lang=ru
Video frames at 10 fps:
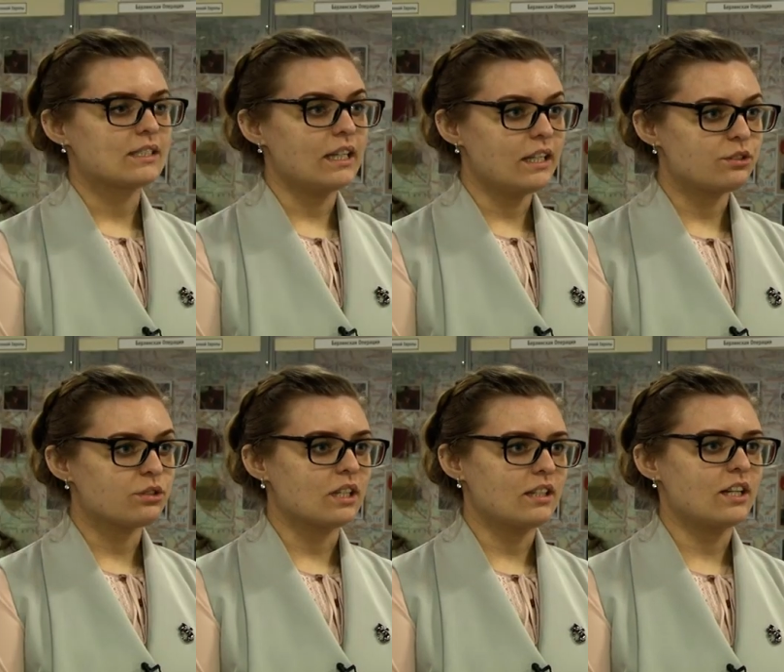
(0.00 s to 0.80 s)
К
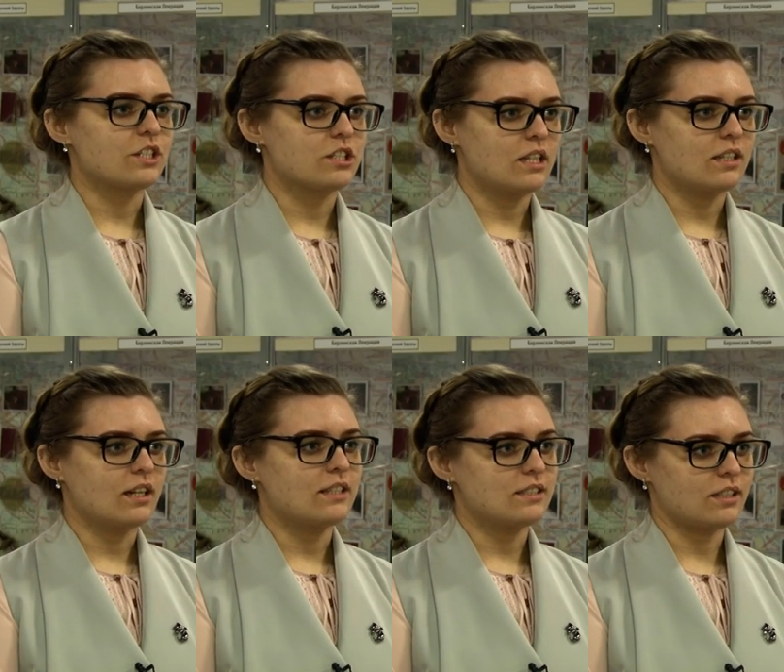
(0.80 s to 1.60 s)
столетию со дня рождения
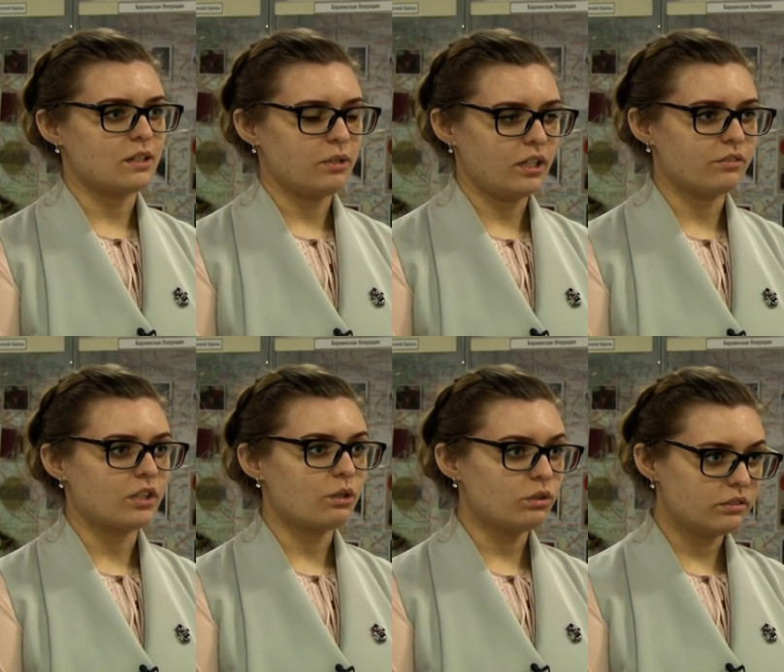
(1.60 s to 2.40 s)
Раисы
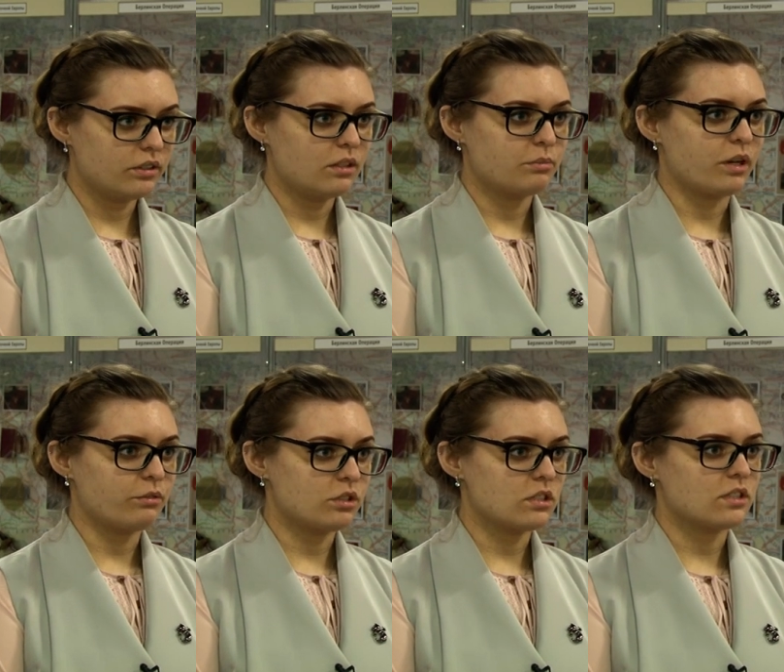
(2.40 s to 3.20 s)
Ермолаевны Ароновой
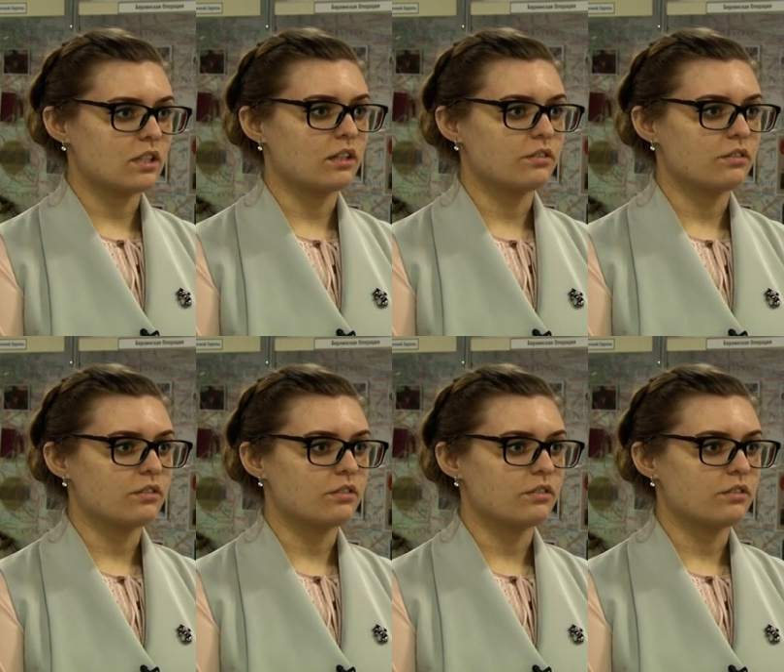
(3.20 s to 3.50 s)
проводится